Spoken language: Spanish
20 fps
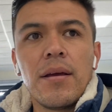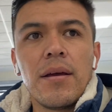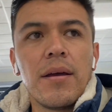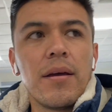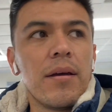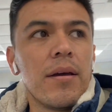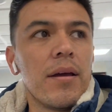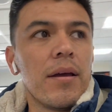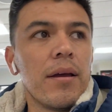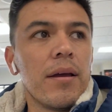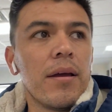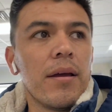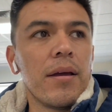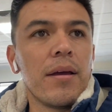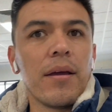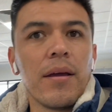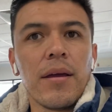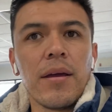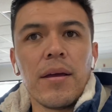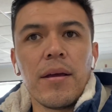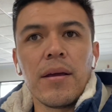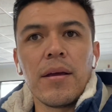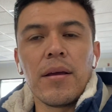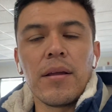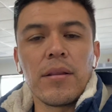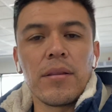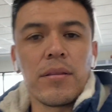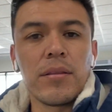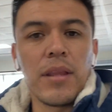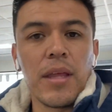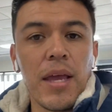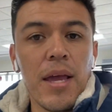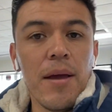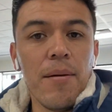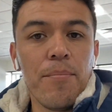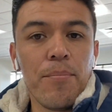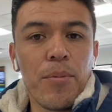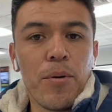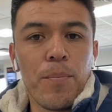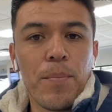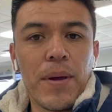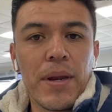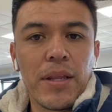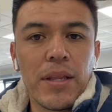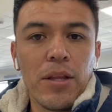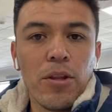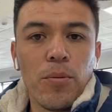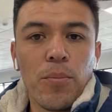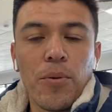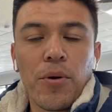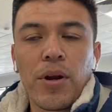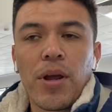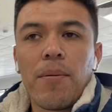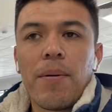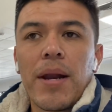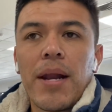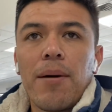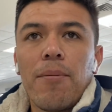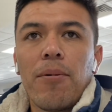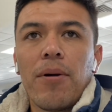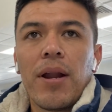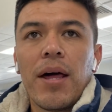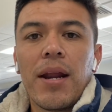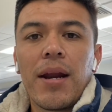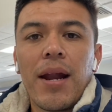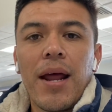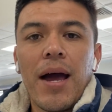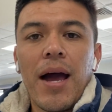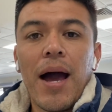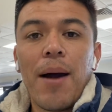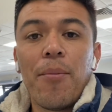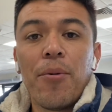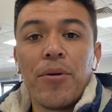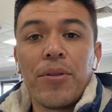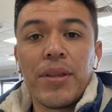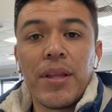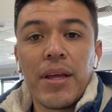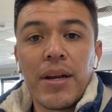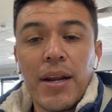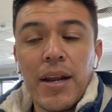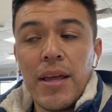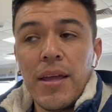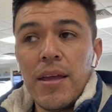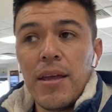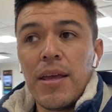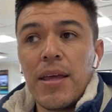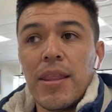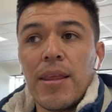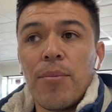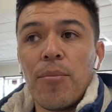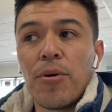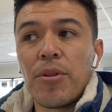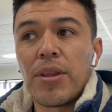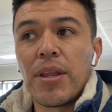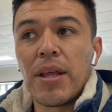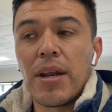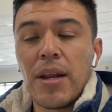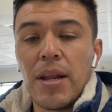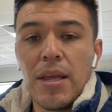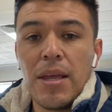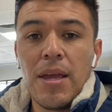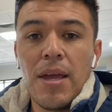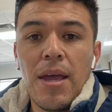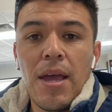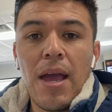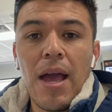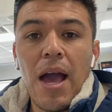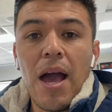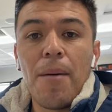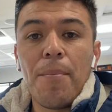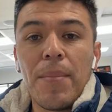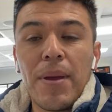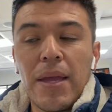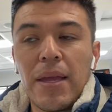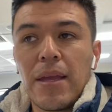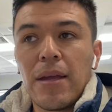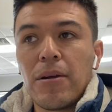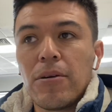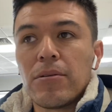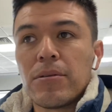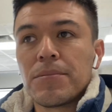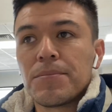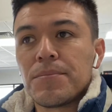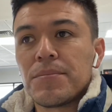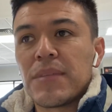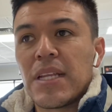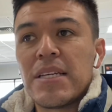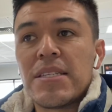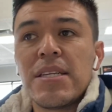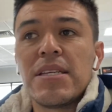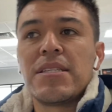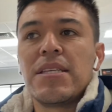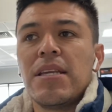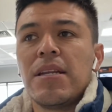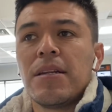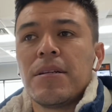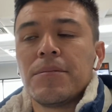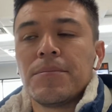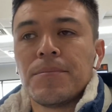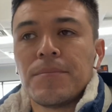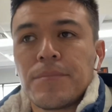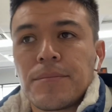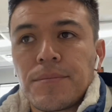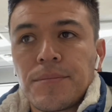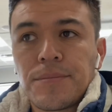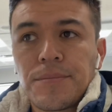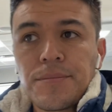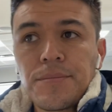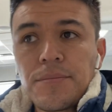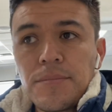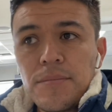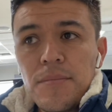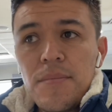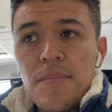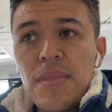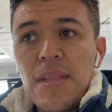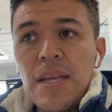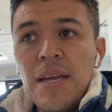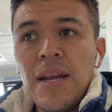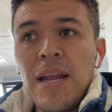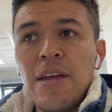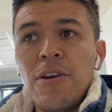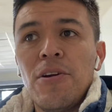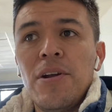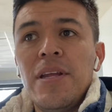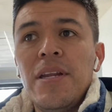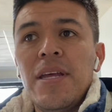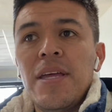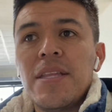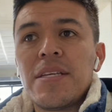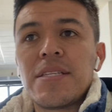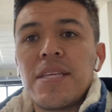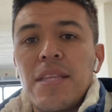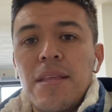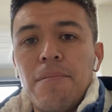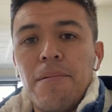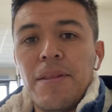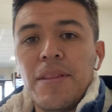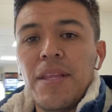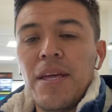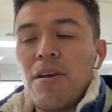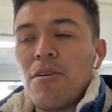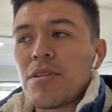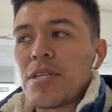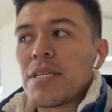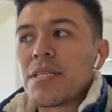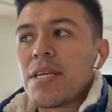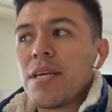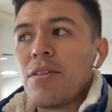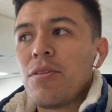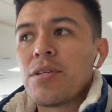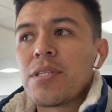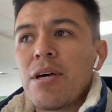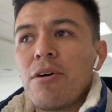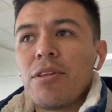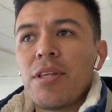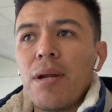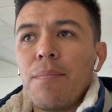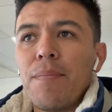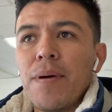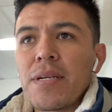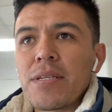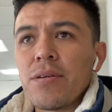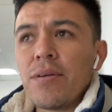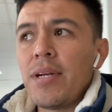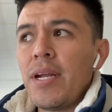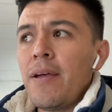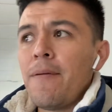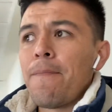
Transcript: eh, tiempo perdido porque van a volar a Monterrey y de Monterrey a México. Es decir, la aerolínea decide vender los asientos a otra persona